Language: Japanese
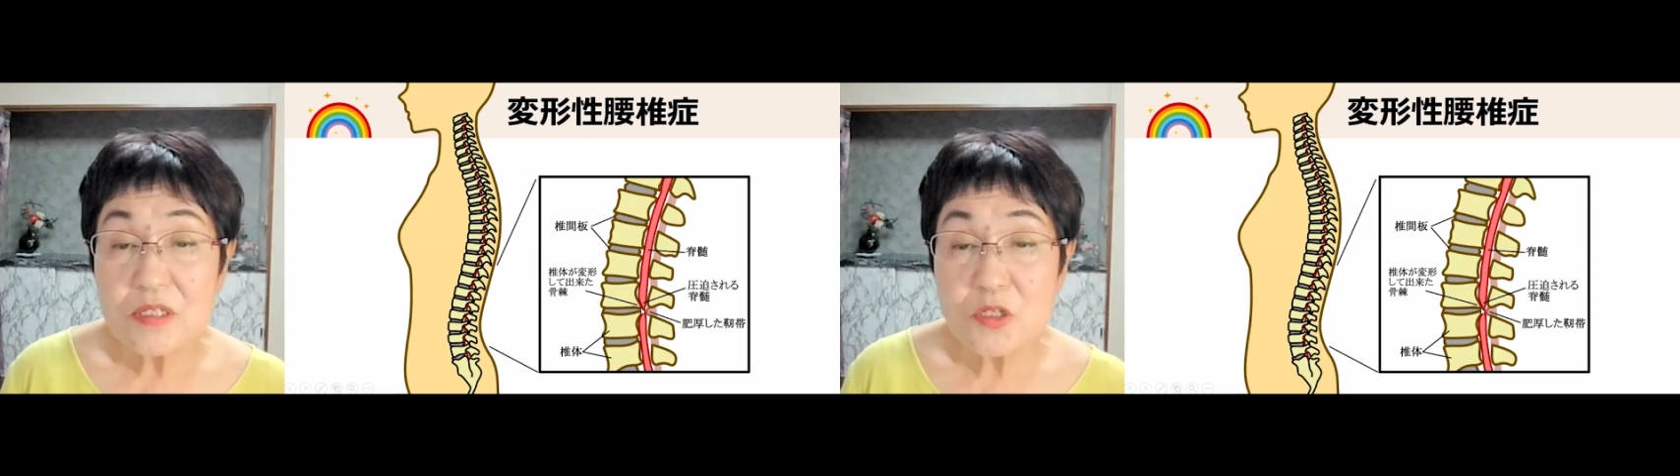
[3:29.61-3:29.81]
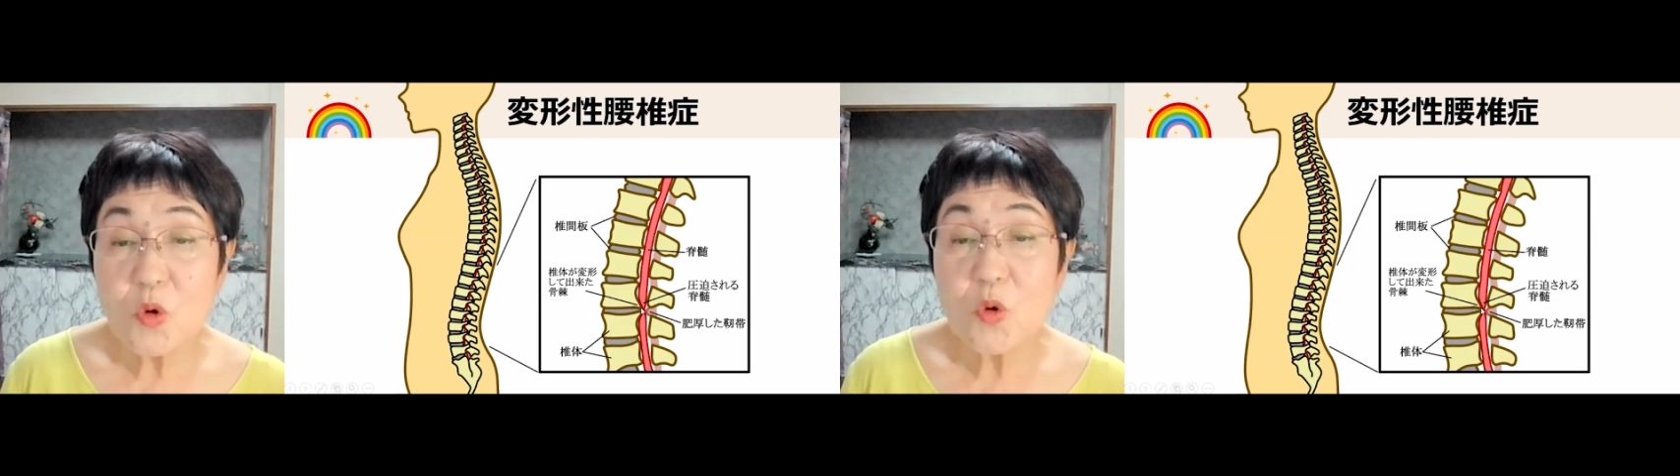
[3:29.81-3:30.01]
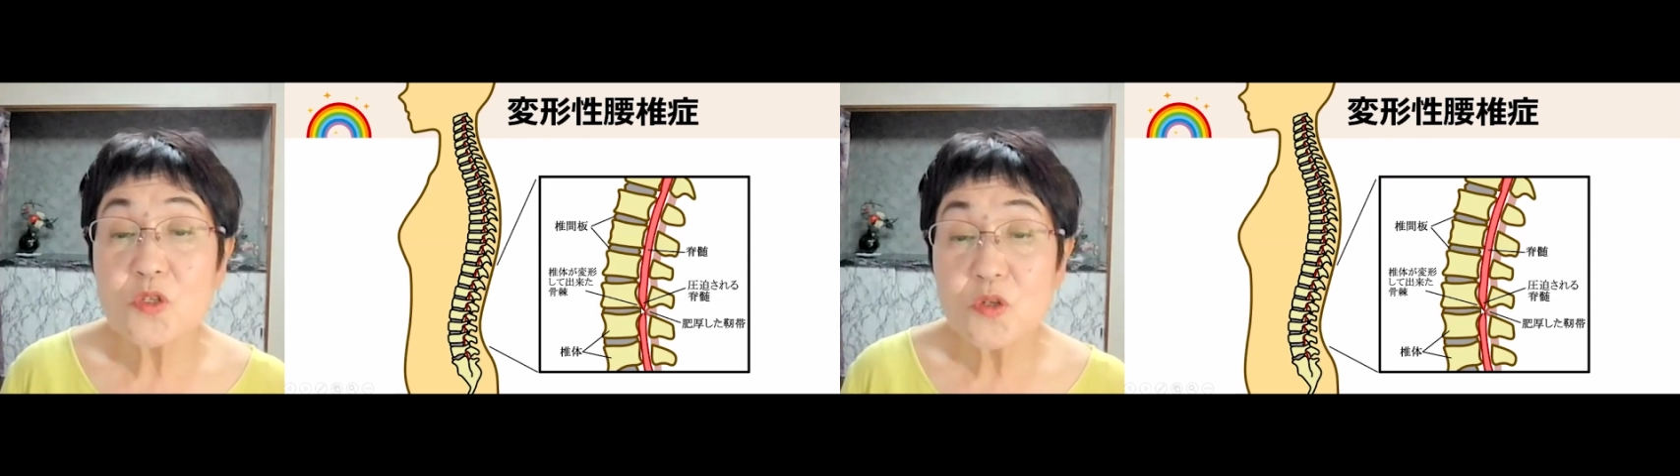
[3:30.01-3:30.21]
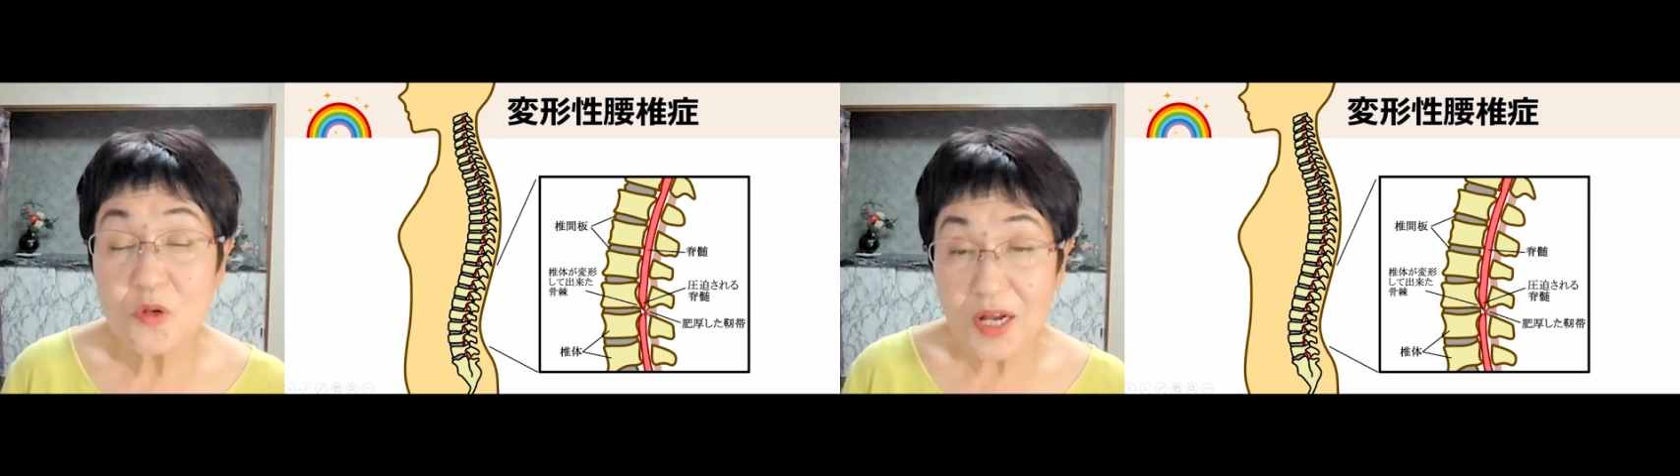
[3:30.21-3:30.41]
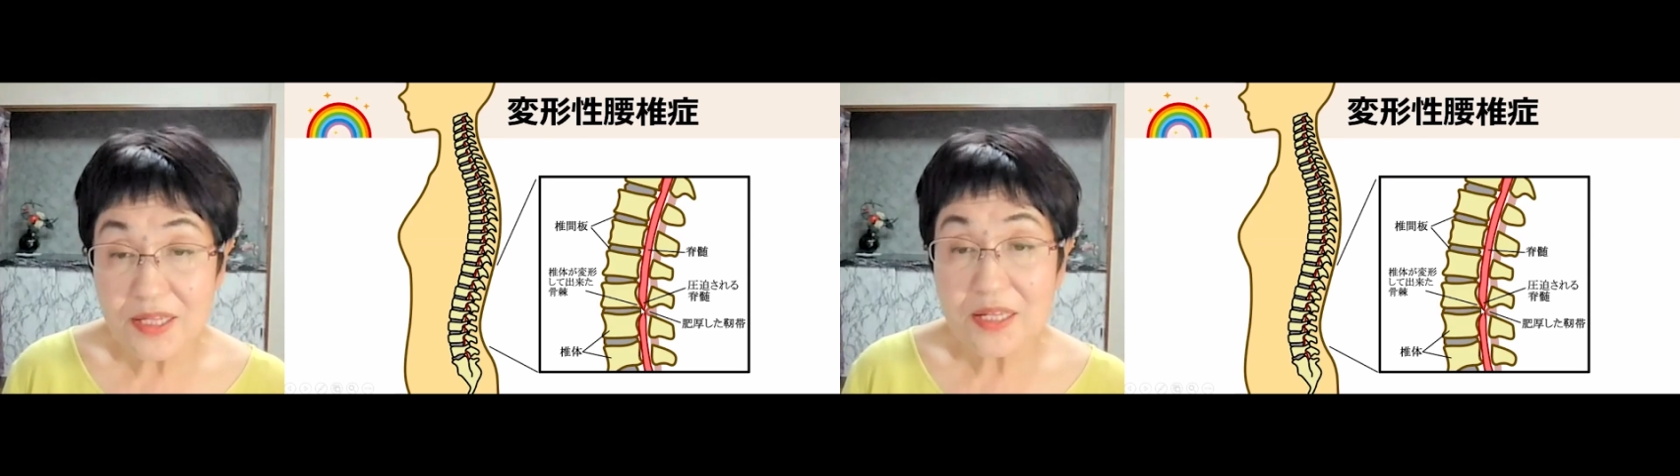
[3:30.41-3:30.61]
症状
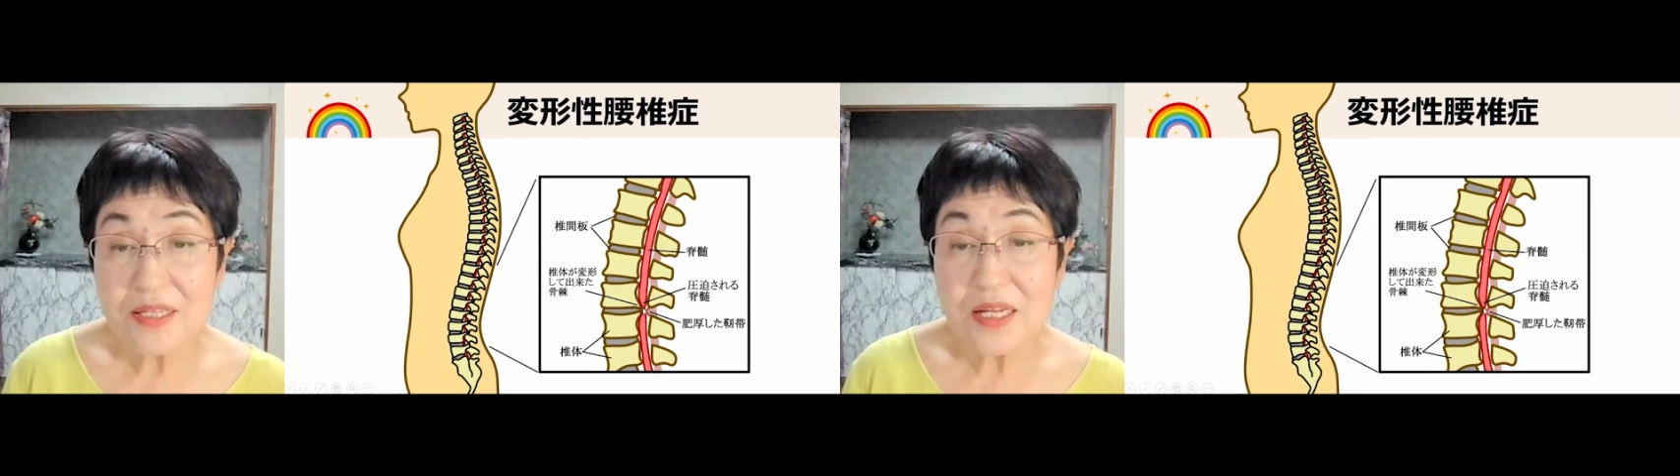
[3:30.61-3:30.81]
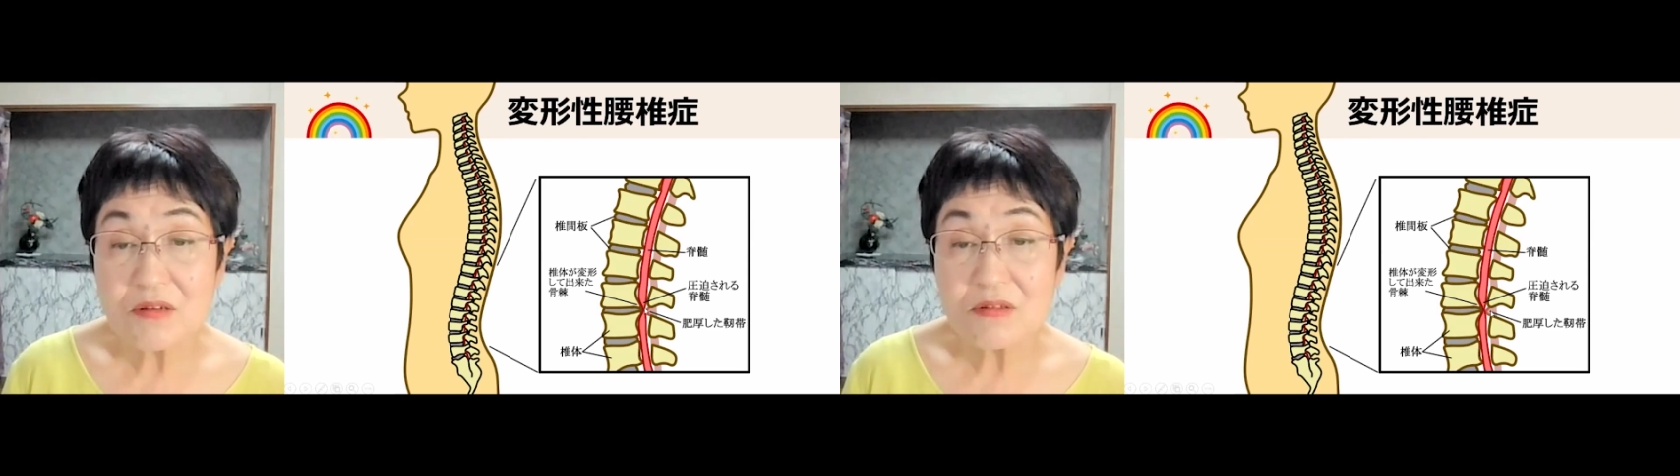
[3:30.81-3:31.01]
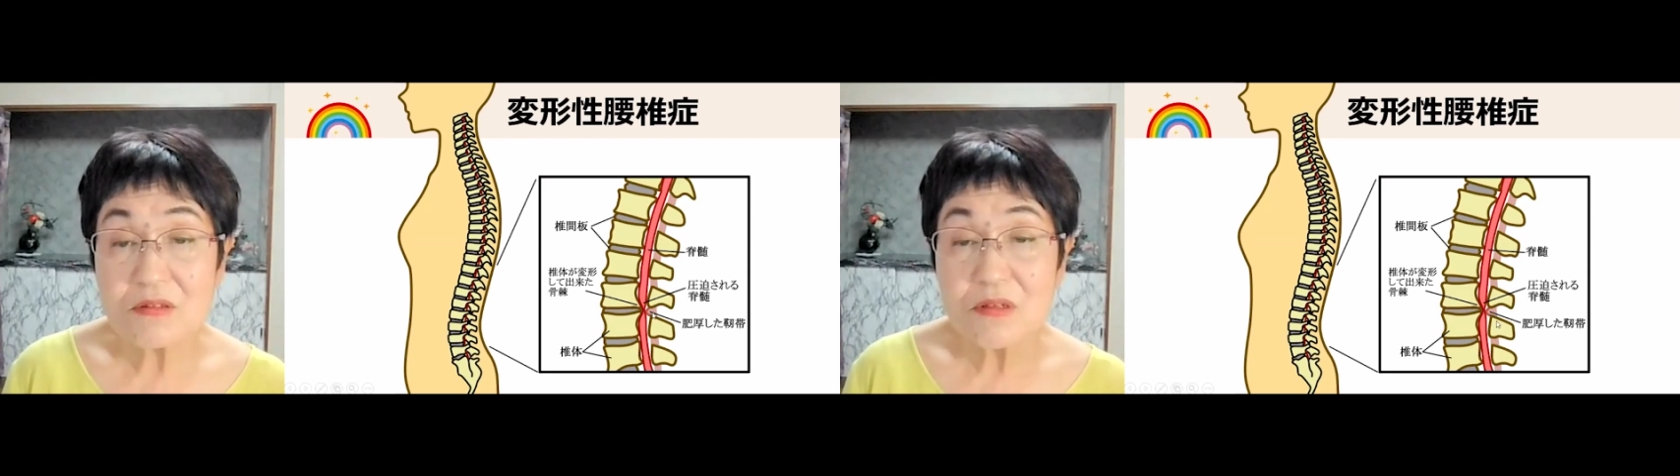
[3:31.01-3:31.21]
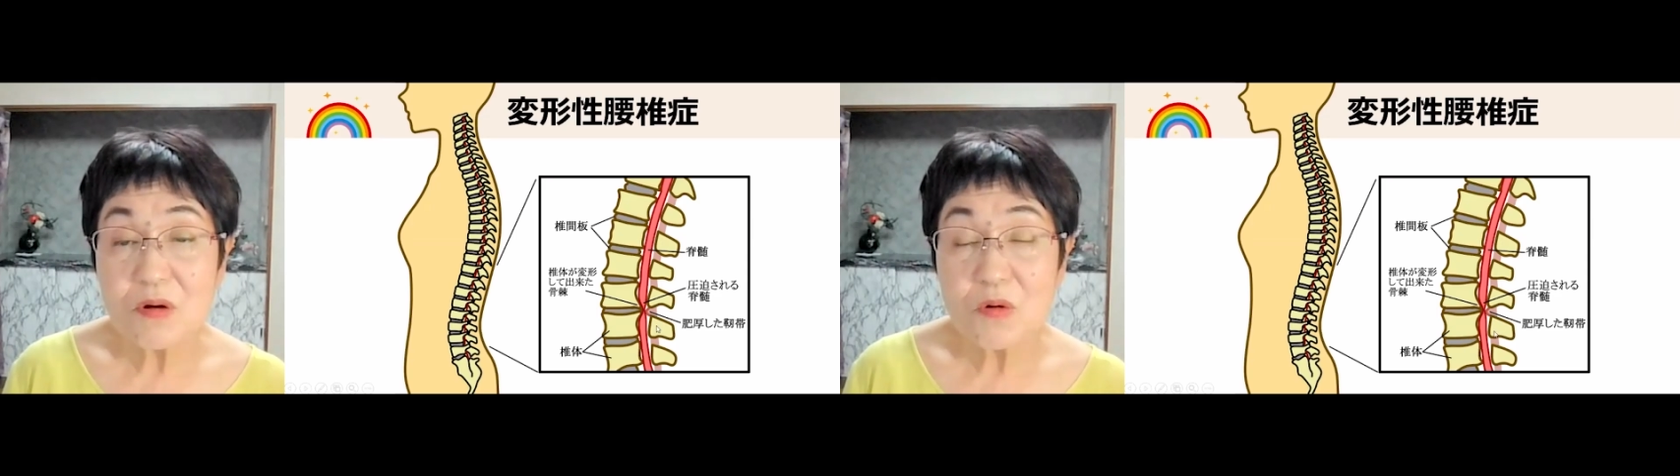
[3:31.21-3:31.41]
が出てくる。